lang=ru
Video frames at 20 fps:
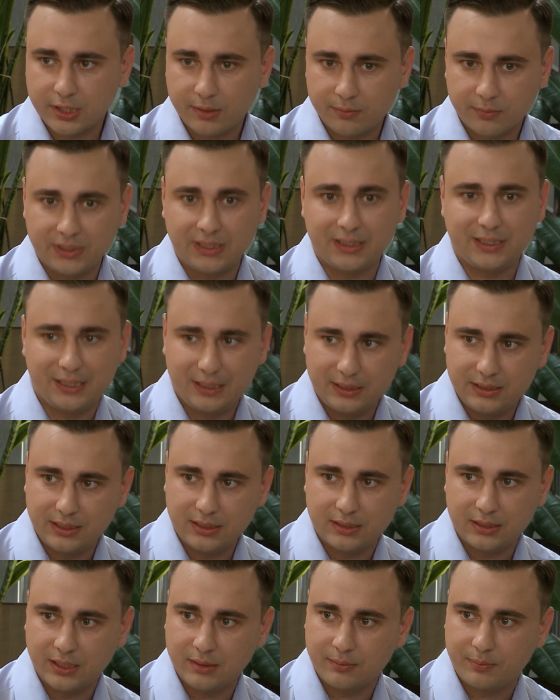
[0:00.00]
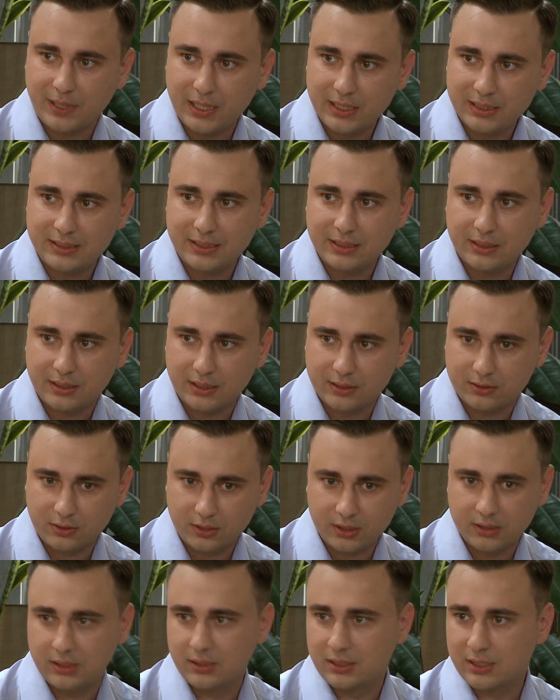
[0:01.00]
чем единая партия,
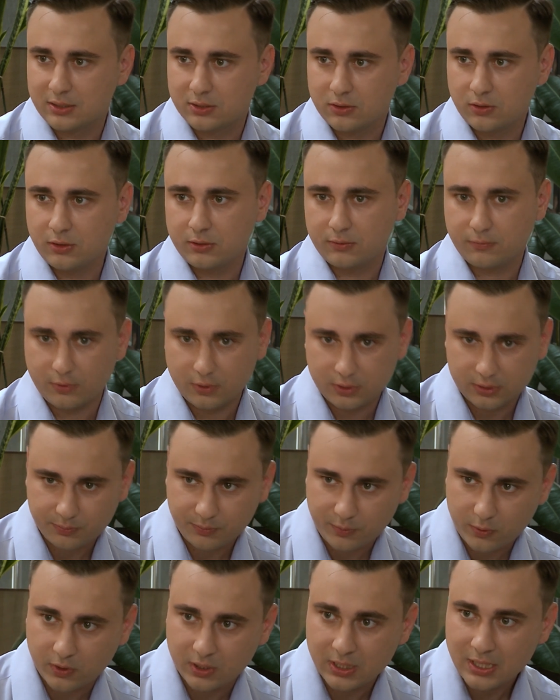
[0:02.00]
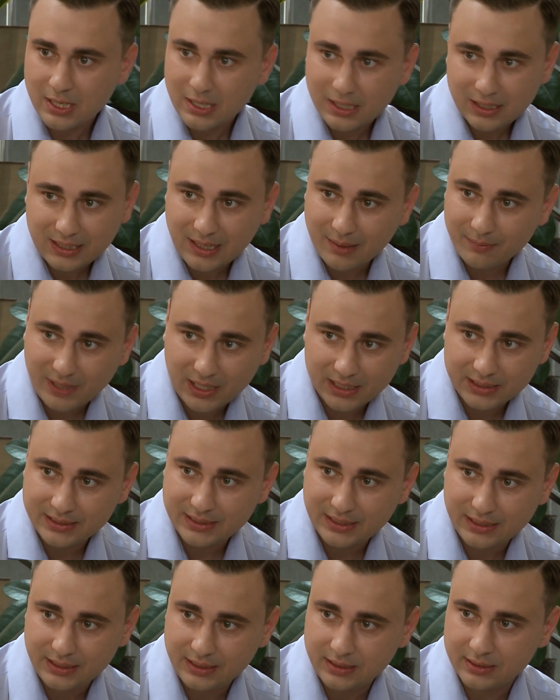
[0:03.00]
которая голосует вот по
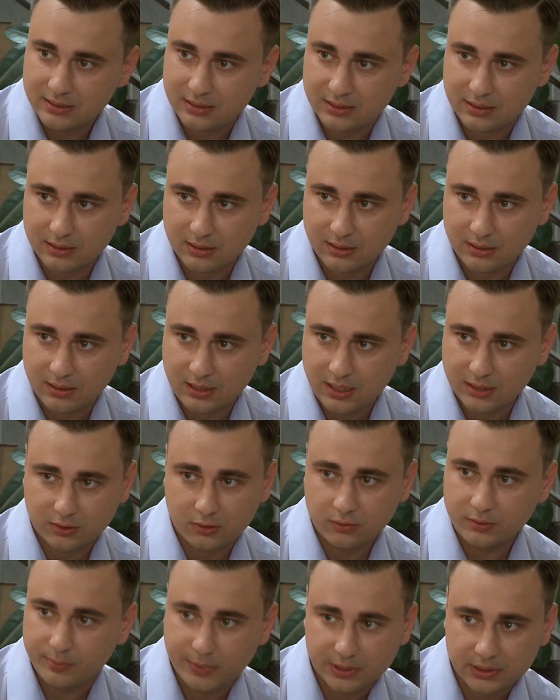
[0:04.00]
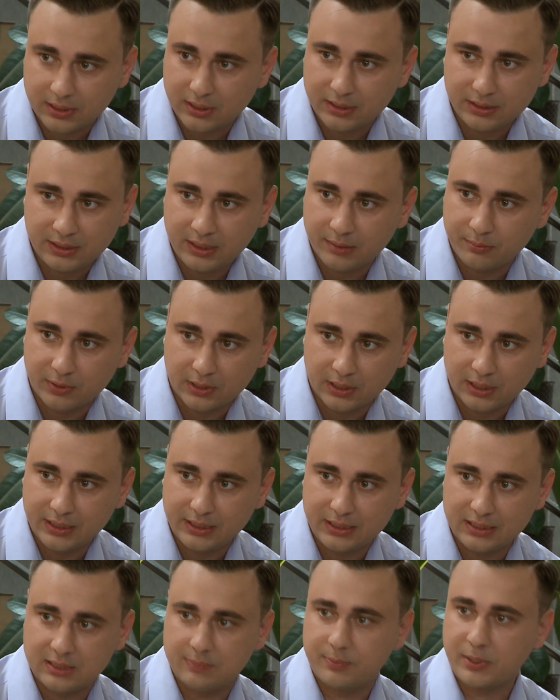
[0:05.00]
команде из, откуда бы то ни было,
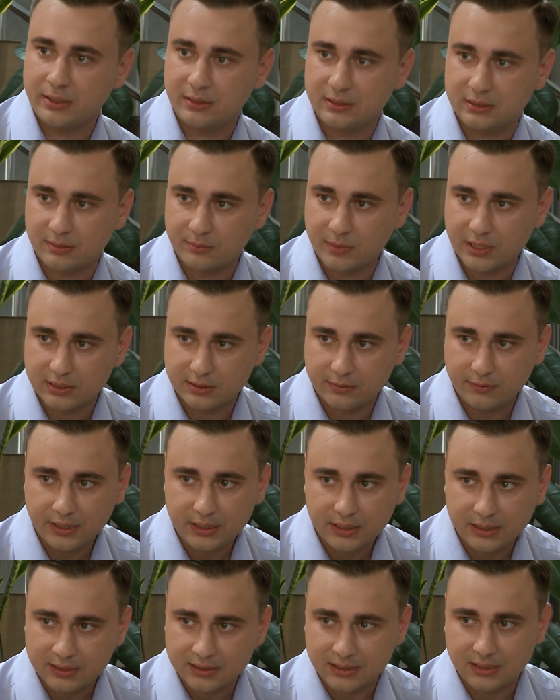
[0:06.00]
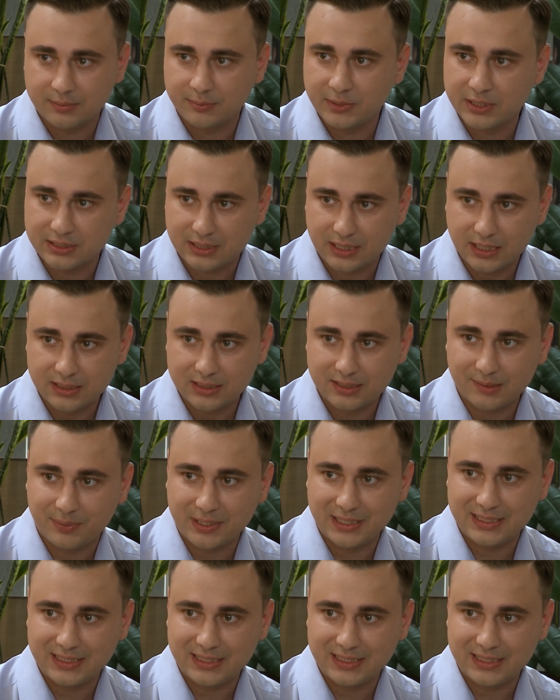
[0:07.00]
из правительства Москвы или из администрации